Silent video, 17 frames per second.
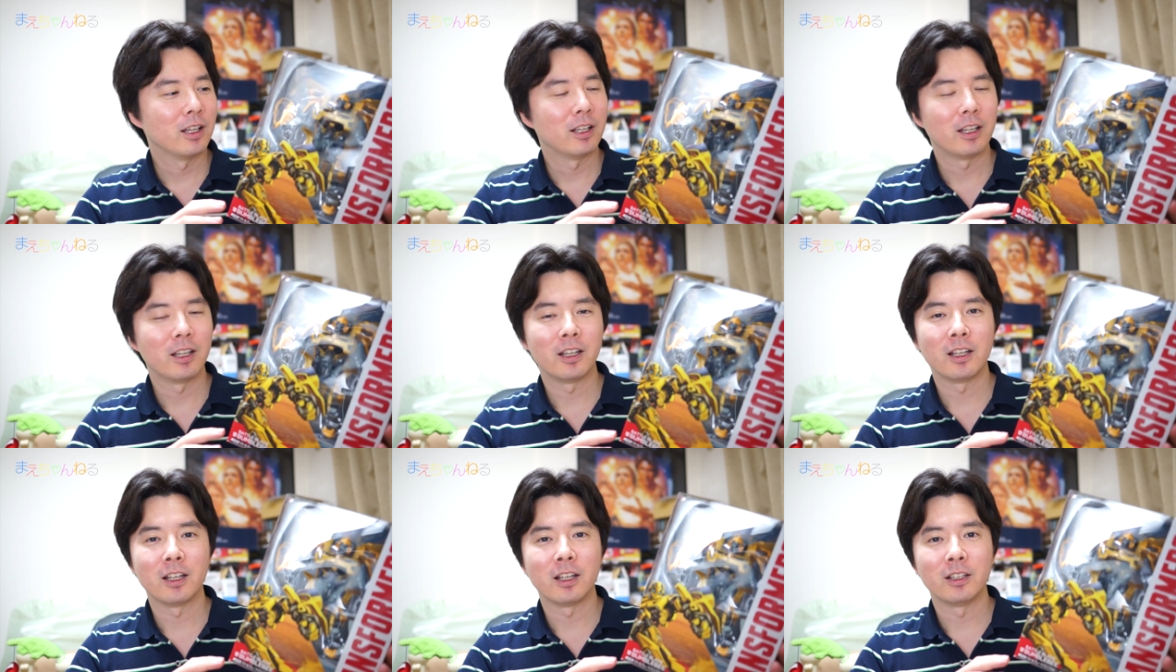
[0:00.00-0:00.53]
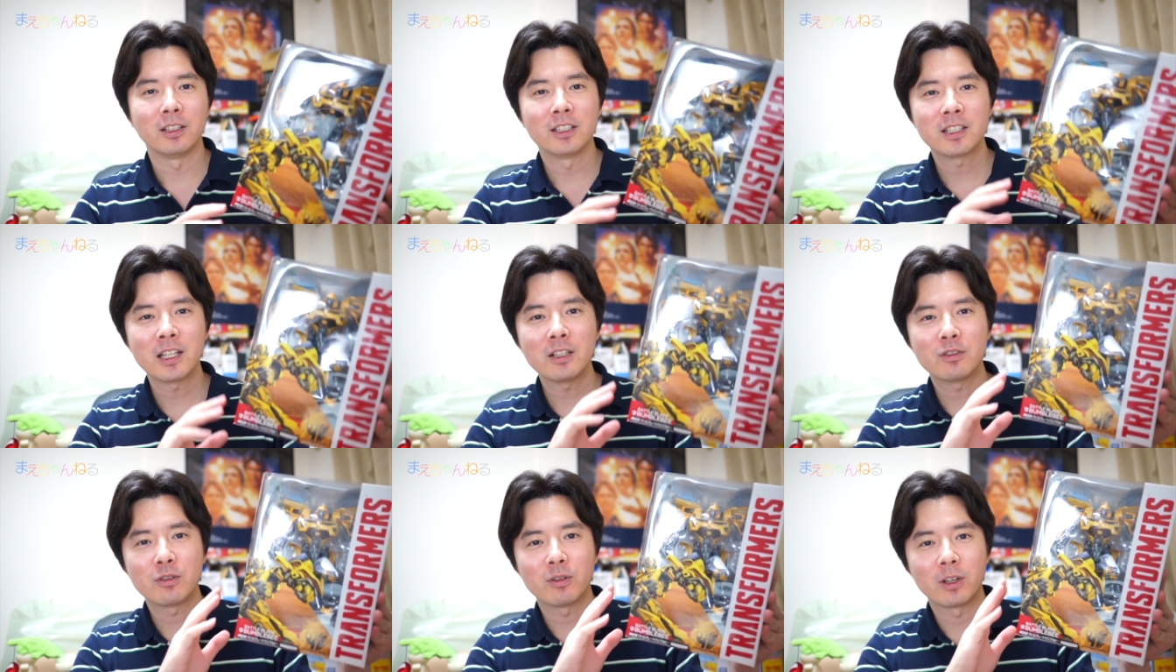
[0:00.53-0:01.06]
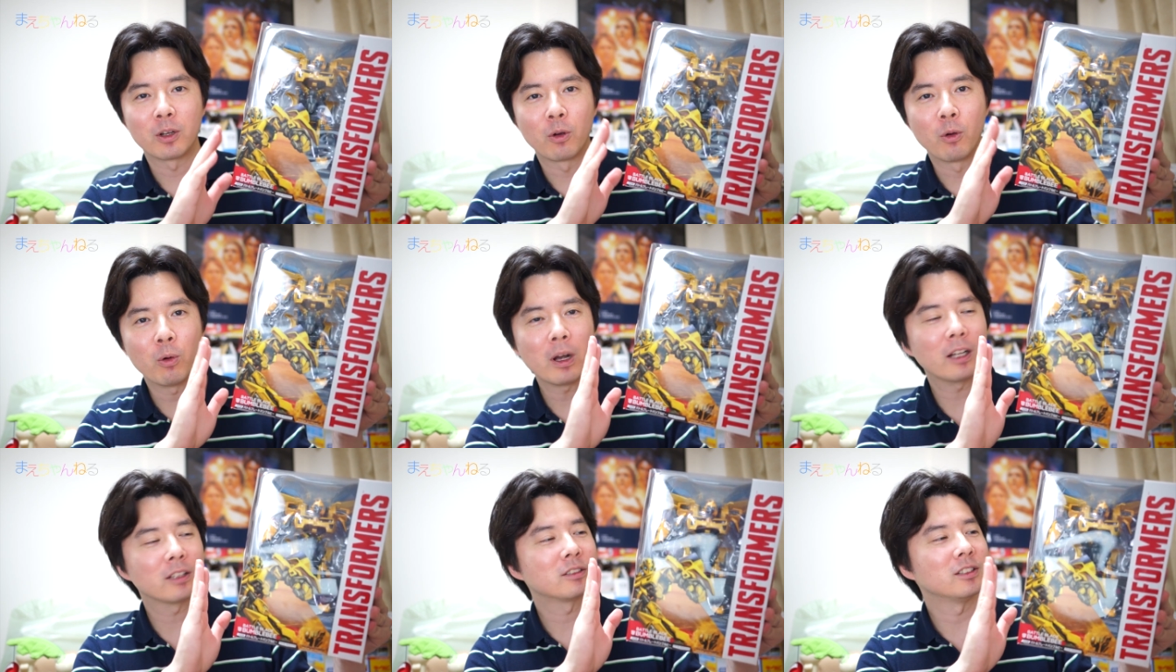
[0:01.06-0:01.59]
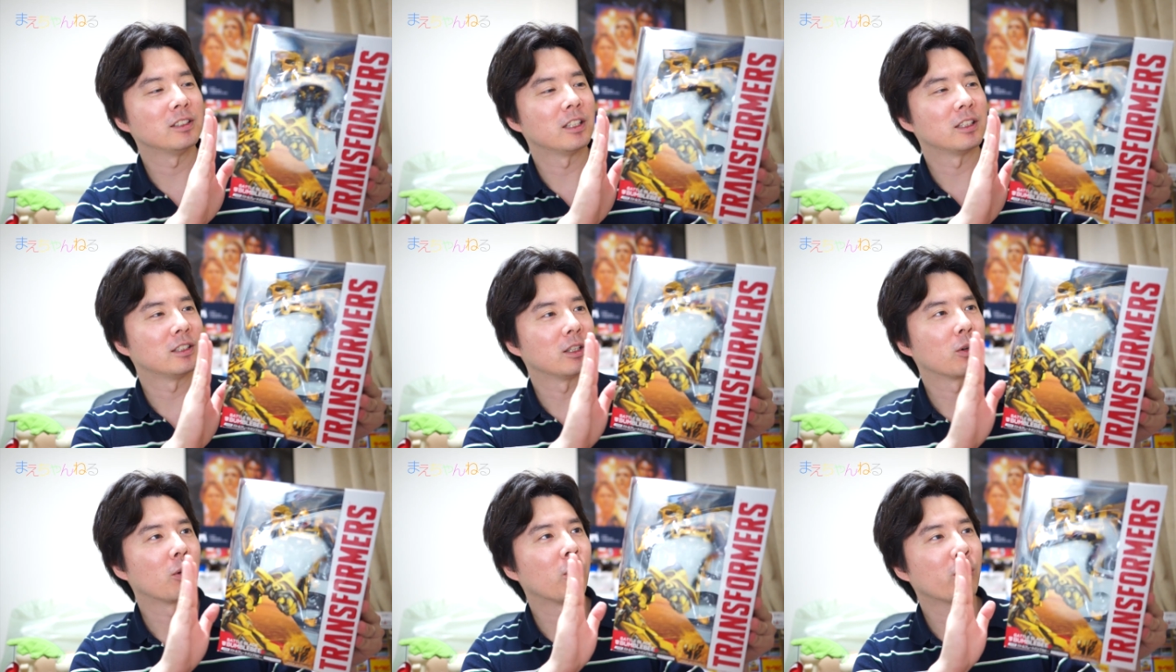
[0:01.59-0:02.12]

2014年5月にですね、